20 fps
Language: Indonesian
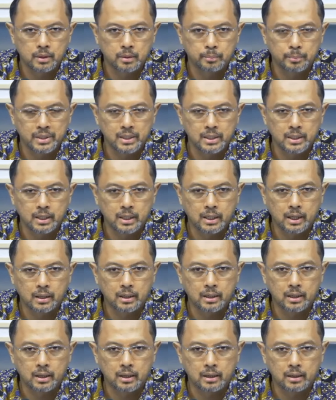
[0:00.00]
penyidikan
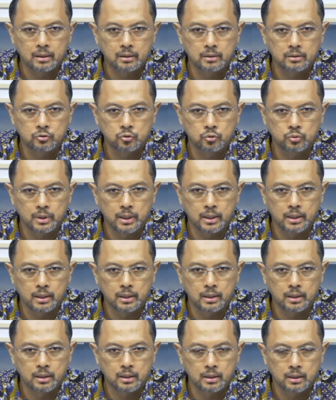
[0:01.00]
yang
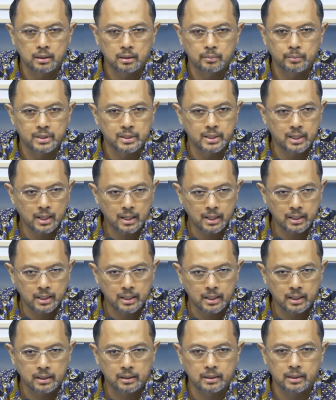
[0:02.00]
sudah uh, berjalan
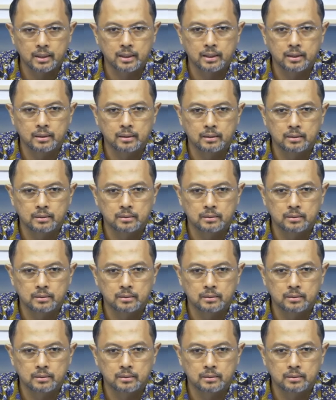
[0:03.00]
ya, yang